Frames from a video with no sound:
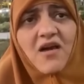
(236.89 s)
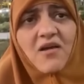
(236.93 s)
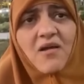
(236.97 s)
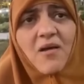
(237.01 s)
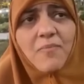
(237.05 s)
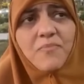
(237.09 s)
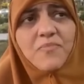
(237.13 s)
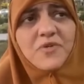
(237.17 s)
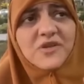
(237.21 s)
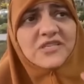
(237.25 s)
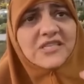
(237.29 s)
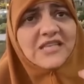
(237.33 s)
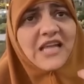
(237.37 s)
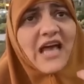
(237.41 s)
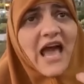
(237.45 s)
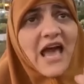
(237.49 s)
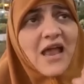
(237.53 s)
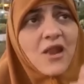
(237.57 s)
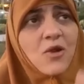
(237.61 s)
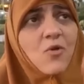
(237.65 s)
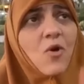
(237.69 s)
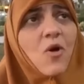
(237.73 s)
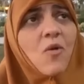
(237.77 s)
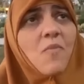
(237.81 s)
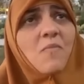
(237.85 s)
يا رب يصلح
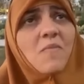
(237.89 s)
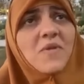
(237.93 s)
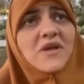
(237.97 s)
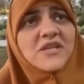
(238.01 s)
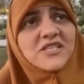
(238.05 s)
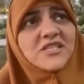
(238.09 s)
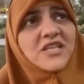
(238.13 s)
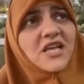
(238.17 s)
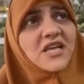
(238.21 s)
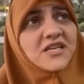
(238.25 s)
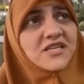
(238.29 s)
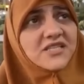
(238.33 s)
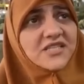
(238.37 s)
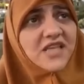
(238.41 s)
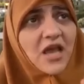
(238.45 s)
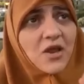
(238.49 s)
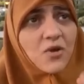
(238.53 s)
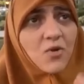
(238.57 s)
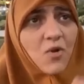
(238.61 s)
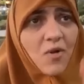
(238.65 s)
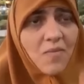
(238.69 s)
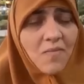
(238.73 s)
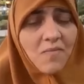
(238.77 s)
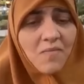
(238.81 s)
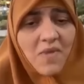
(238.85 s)
حال الامه يصلح نساء
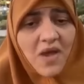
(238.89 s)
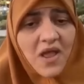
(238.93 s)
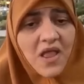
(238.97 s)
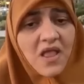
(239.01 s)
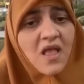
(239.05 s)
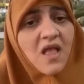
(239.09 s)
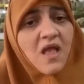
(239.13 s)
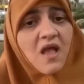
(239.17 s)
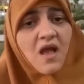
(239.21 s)
الامه